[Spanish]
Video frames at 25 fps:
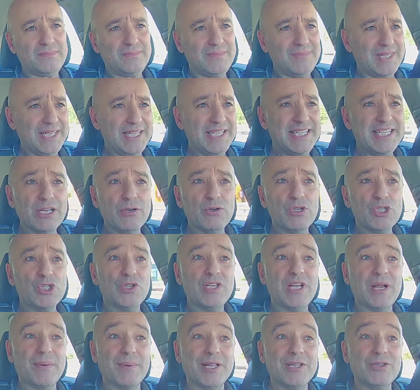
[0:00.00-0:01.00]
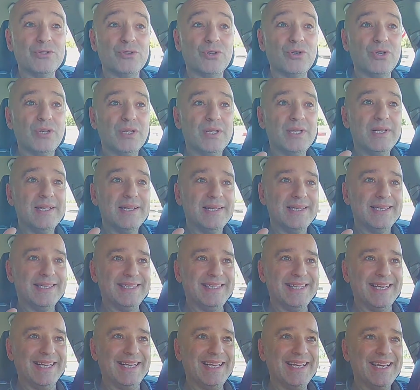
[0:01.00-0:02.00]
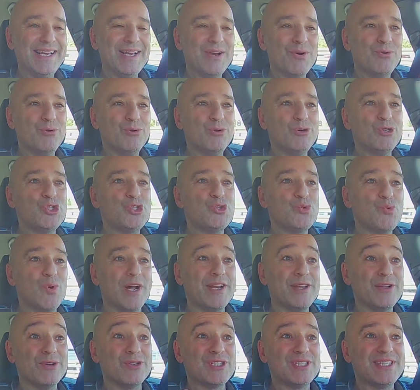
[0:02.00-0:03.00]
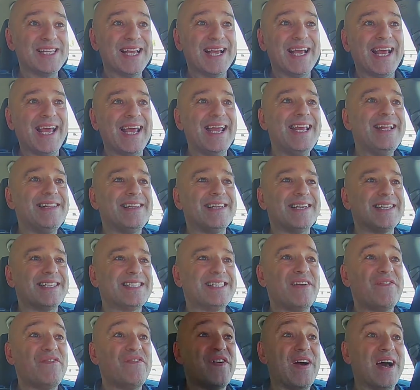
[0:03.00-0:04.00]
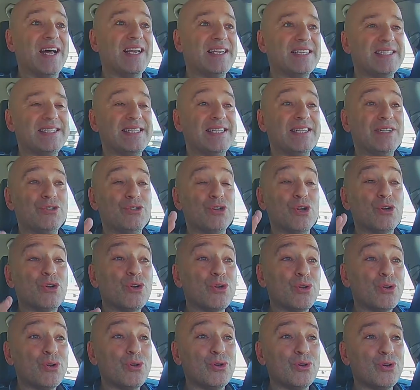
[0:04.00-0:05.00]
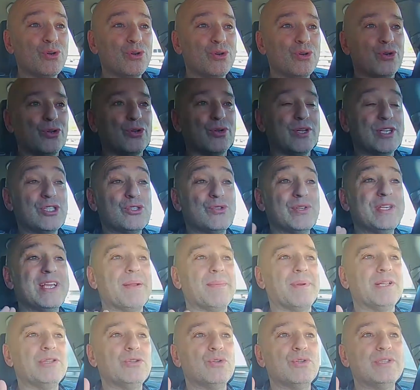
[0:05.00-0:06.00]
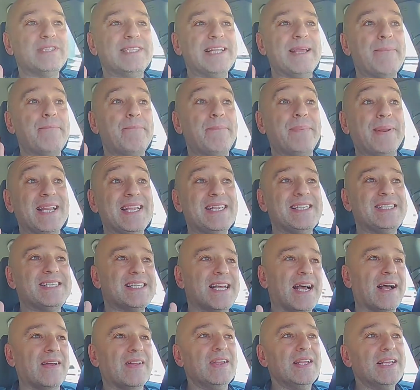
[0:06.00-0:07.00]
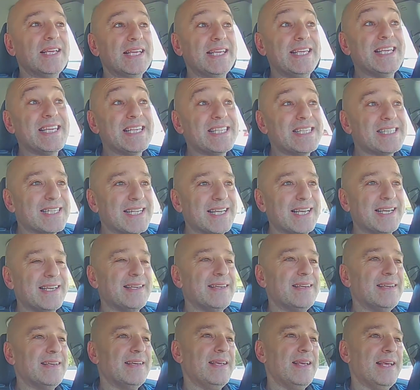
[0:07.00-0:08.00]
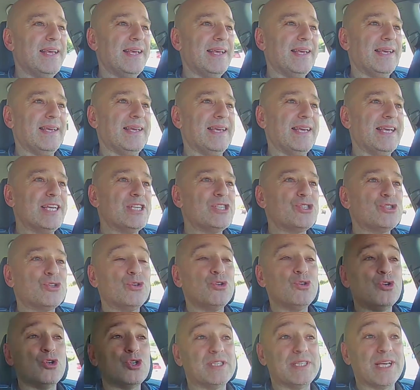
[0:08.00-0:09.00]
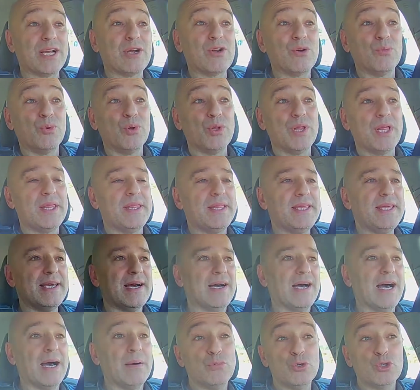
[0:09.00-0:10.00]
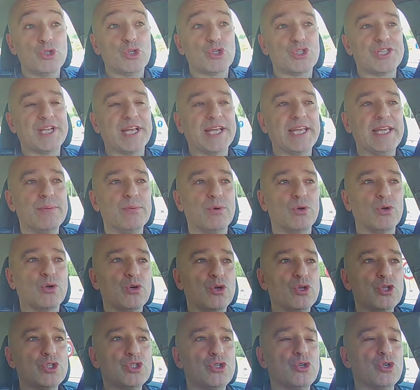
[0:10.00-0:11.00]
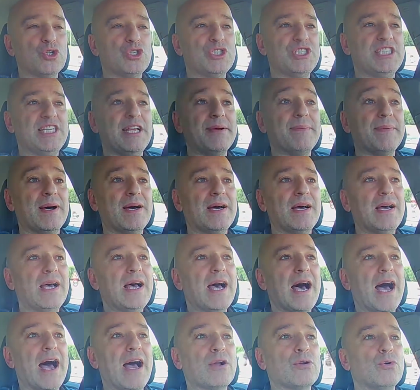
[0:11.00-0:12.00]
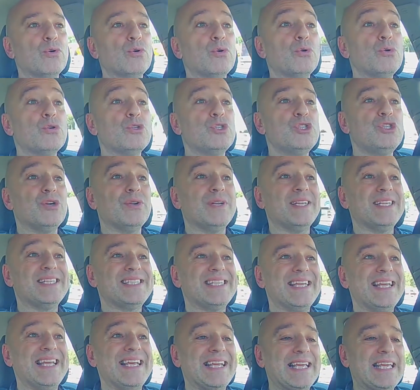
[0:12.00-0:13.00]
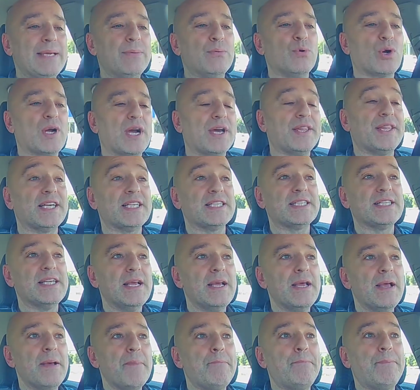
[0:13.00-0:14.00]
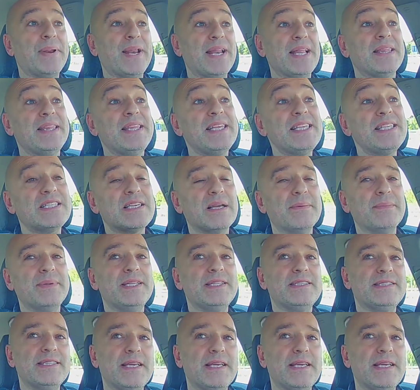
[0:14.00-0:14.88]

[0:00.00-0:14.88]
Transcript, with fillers: y ya no estoy hablando de usuarios, de haters, de fans. No, no, no, no, no, no, no. Estoy hablando de prensa. Y es que eh, eso nos da, como decía, a muchos equívocos, nos lleva a conclusiones equivocadas precisamente